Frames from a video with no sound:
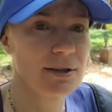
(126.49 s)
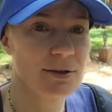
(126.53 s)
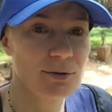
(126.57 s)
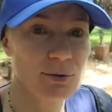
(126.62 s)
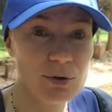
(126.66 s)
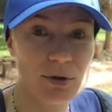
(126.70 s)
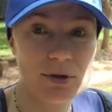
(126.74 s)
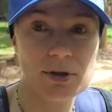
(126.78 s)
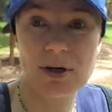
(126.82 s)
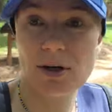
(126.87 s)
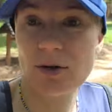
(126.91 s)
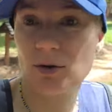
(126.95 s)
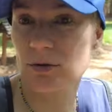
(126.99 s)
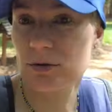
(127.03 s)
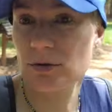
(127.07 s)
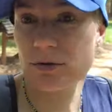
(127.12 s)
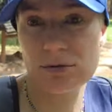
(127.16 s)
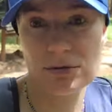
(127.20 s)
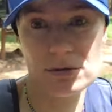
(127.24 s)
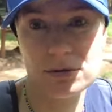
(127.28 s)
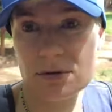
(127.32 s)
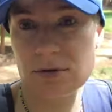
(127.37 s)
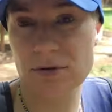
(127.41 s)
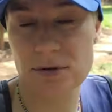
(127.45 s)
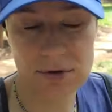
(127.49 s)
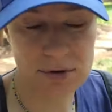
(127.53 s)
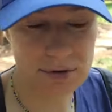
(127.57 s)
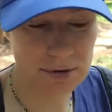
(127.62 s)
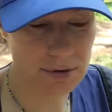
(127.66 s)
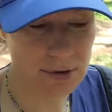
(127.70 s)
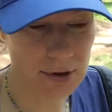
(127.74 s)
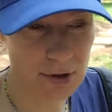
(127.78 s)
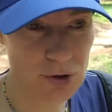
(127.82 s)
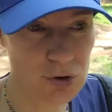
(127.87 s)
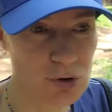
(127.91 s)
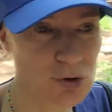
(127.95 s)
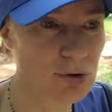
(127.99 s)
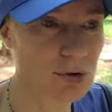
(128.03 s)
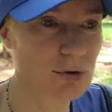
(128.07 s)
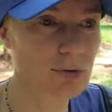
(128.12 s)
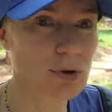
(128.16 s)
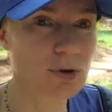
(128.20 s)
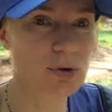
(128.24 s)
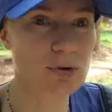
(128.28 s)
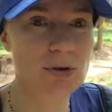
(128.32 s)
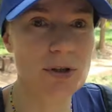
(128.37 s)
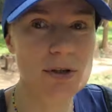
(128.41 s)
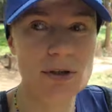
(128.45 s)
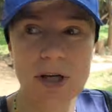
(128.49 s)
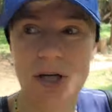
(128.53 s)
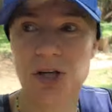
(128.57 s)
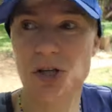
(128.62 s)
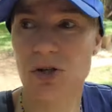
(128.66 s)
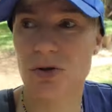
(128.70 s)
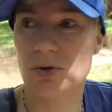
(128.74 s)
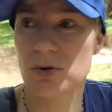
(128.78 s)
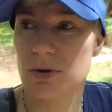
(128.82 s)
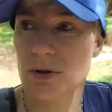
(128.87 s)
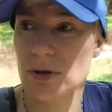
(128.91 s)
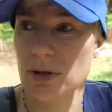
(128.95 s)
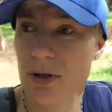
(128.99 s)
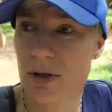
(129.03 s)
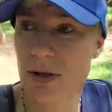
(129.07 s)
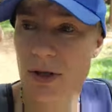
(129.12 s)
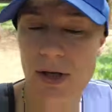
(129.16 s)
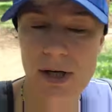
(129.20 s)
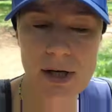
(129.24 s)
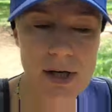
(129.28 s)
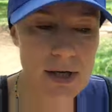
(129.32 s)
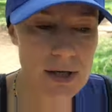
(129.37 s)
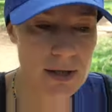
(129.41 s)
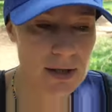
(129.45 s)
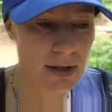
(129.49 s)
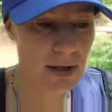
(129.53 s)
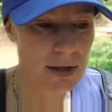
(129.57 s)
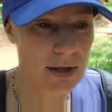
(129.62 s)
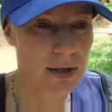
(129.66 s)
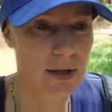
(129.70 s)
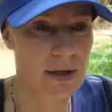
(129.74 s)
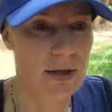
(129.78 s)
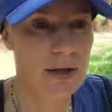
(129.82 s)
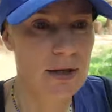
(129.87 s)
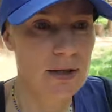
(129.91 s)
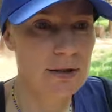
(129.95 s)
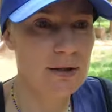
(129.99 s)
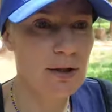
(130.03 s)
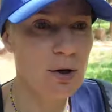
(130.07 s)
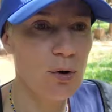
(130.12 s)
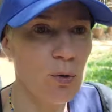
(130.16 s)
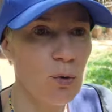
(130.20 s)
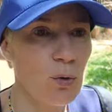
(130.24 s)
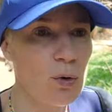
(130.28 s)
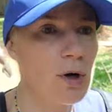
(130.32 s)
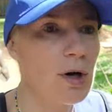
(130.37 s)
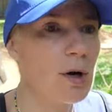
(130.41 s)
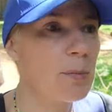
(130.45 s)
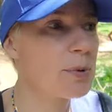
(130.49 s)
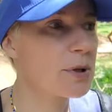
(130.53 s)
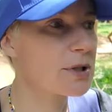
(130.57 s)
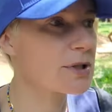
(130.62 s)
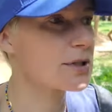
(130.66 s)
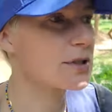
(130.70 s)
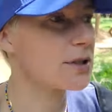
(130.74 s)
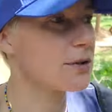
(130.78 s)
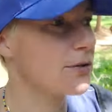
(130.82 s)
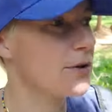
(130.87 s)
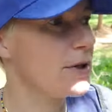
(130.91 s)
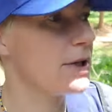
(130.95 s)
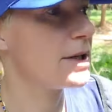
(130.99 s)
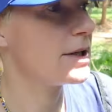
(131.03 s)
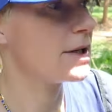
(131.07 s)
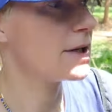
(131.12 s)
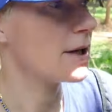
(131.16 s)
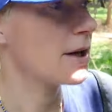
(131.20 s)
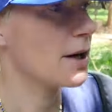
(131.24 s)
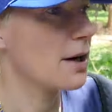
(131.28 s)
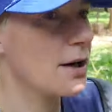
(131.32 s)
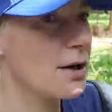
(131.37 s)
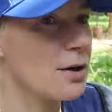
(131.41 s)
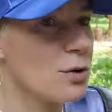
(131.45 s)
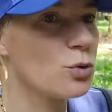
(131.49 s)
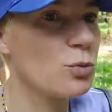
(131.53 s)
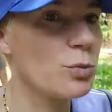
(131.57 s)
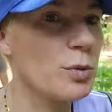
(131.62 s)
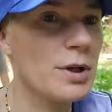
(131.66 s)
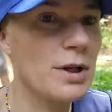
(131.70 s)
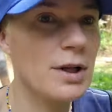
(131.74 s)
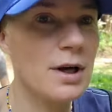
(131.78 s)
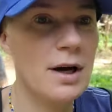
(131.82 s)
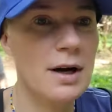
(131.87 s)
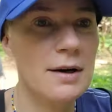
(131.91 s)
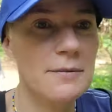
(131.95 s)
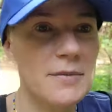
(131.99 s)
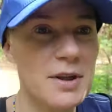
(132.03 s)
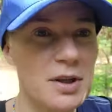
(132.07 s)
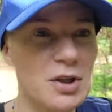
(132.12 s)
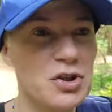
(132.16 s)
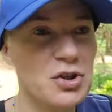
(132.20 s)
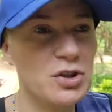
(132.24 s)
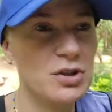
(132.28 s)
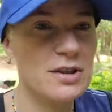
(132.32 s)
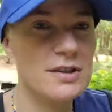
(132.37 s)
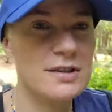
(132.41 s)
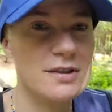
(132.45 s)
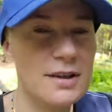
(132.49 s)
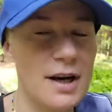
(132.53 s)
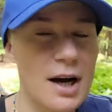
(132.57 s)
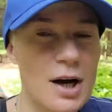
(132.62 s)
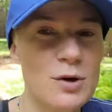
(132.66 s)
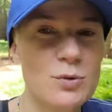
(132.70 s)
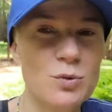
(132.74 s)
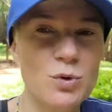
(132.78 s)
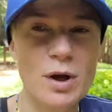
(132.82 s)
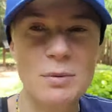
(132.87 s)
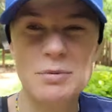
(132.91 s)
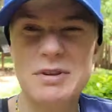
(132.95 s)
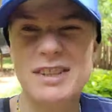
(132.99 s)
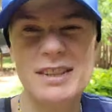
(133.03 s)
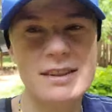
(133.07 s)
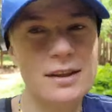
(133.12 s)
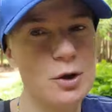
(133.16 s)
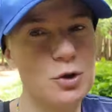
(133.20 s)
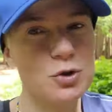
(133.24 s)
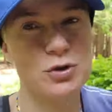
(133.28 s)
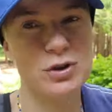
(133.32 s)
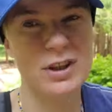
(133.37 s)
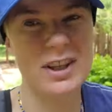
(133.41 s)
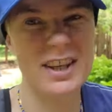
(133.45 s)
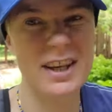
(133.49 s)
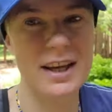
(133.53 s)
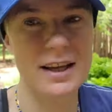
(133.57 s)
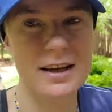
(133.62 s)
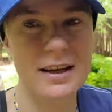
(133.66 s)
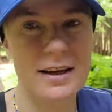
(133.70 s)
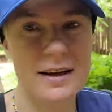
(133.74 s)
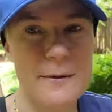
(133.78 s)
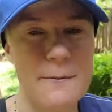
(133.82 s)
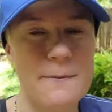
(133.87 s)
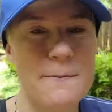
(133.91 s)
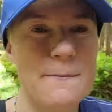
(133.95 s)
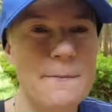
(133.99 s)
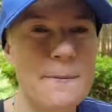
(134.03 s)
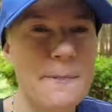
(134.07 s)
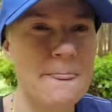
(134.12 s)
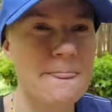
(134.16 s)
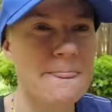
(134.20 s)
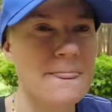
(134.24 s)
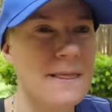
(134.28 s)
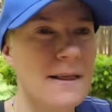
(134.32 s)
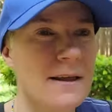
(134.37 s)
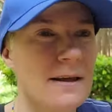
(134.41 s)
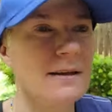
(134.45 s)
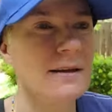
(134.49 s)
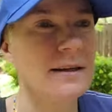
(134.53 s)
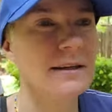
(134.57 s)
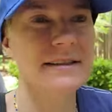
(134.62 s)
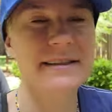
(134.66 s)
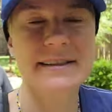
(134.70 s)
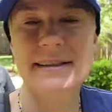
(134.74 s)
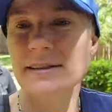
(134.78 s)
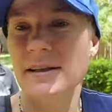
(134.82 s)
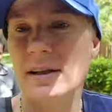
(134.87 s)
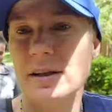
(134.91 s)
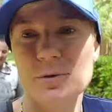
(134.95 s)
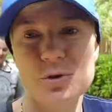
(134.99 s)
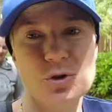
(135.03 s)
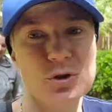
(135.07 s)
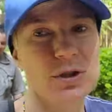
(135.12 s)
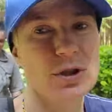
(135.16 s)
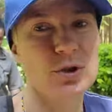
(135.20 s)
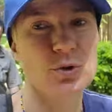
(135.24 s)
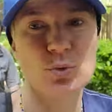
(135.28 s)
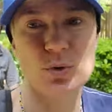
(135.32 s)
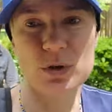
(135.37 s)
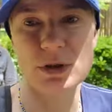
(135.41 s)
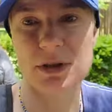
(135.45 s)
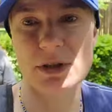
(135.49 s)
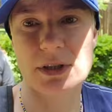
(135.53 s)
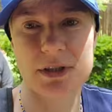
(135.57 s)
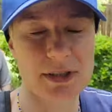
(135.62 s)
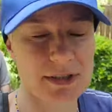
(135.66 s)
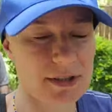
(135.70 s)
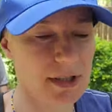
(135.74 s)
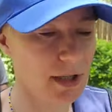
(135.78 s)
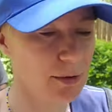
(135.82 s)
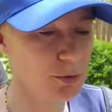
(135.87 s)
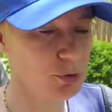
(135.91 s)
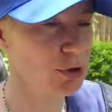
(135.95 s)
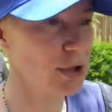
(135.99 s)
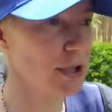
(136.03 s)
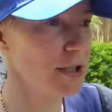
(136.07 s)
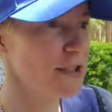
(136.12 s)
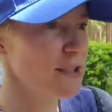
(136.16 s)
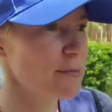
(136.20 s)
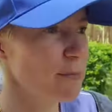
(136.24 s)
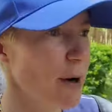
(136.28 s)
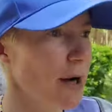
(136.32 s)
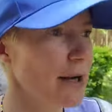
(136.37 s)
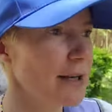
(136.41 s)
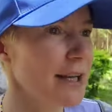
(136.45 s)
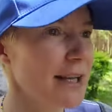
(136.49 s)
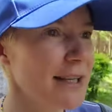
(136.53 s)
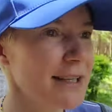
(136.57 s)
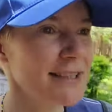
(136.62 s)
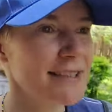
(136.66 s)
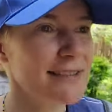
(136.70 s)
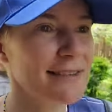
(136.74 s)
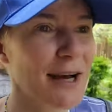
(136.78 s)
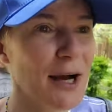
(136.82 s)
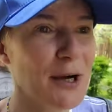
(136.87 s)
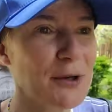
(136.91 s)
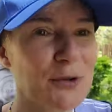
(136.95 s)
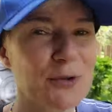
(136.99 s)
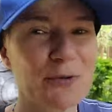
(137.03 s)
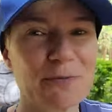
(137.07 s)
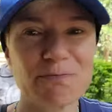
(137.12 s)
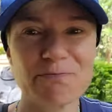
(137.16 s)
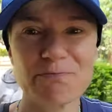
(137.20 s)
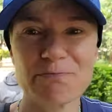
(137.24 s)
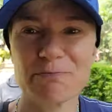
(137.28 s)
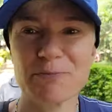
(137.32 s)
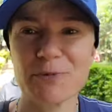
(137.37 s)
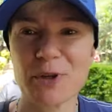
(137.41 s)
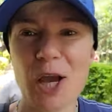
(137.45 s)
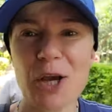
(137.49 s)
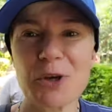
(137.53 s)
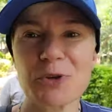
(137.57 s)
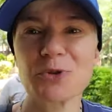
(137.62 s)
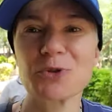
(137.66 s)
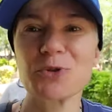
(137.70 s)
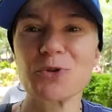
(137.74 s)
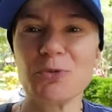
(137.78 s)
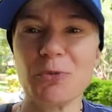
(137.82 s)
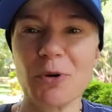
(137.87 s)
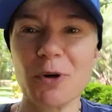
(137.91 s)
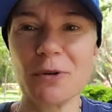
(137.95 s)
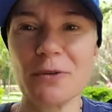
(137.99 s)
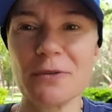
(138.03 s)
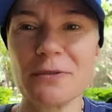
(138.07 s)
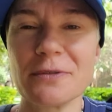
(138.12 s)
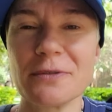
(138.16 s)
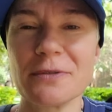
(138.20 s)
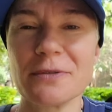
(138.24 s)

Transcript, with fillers: Вот так вот, вот. Так что вот, Наташа, вот такое представление у меня, я даже не знаю. Но ну, я бы не сказала, что это Кения. и не сказала, что это Турция, я не сказала, что это Испания. Я не знаю, ну, я еще думаю.